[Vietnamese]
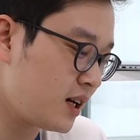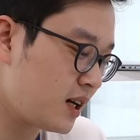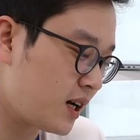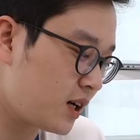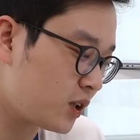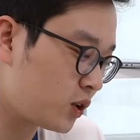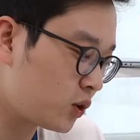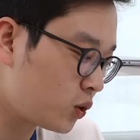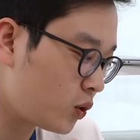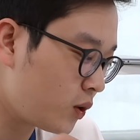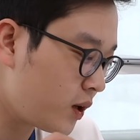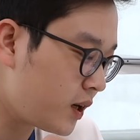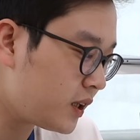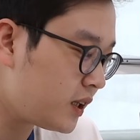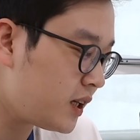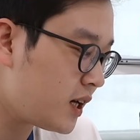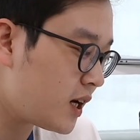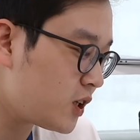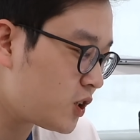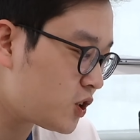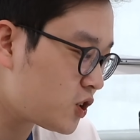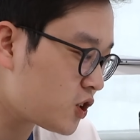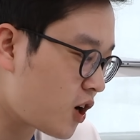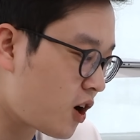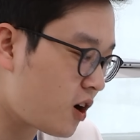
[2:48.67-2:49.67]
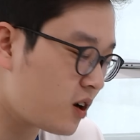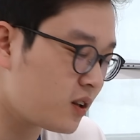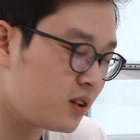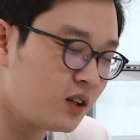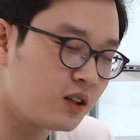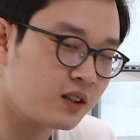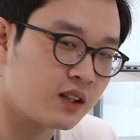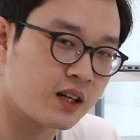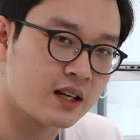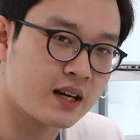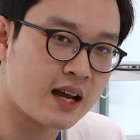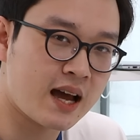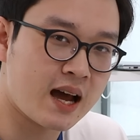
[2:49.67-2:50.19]
uh, Tuy nhiên chọn như
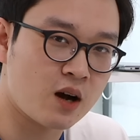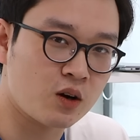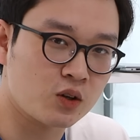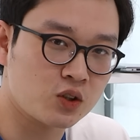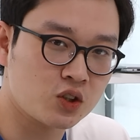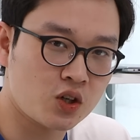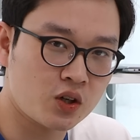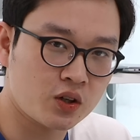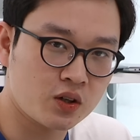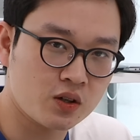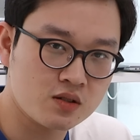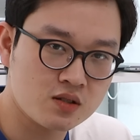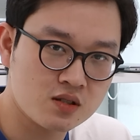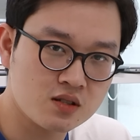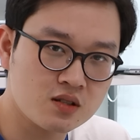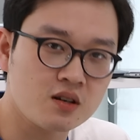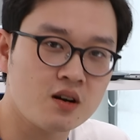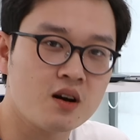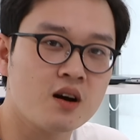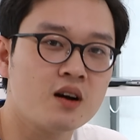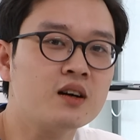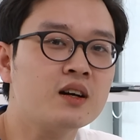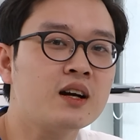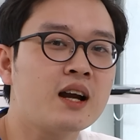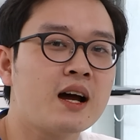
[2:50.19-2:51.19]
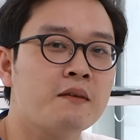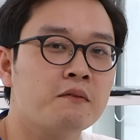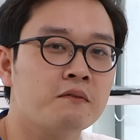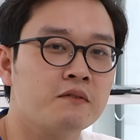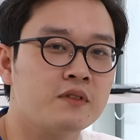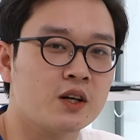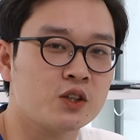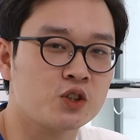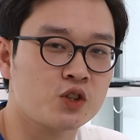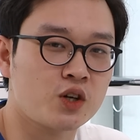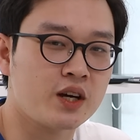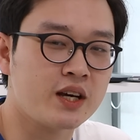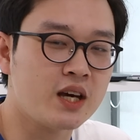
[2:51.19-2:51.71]
thế nào cho nó sướng, làm
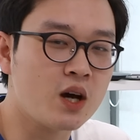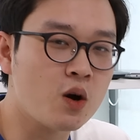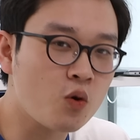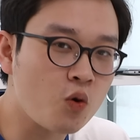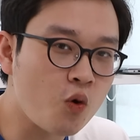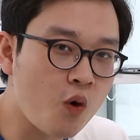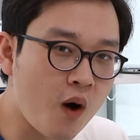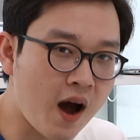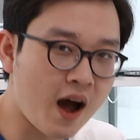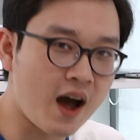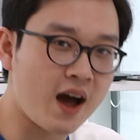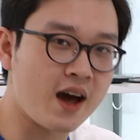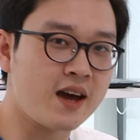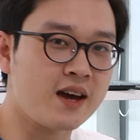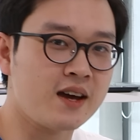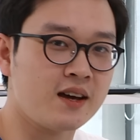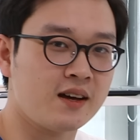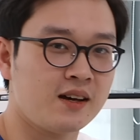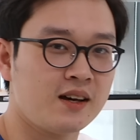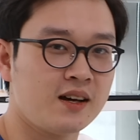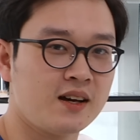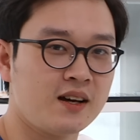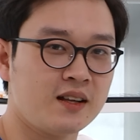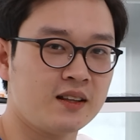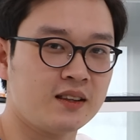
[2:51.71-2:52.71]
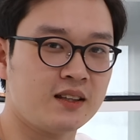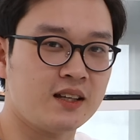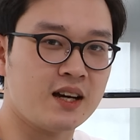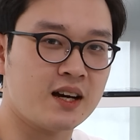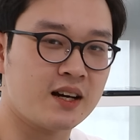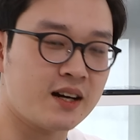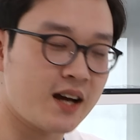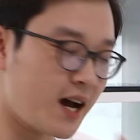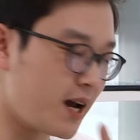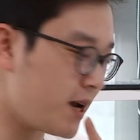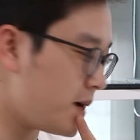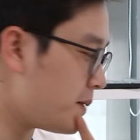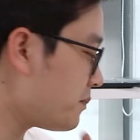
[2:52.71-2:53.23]
việc cho nó hiệu quả ấy thì ở
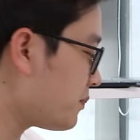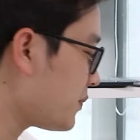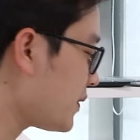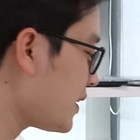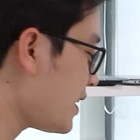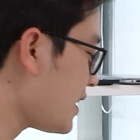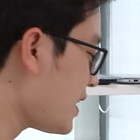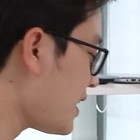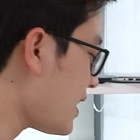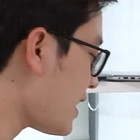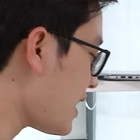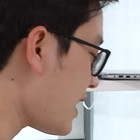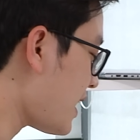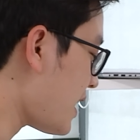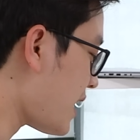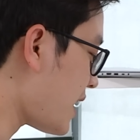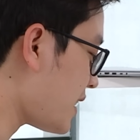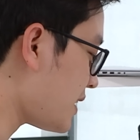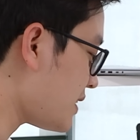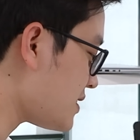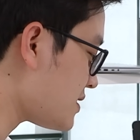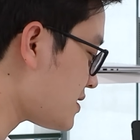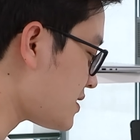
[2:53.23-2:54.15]
đây anh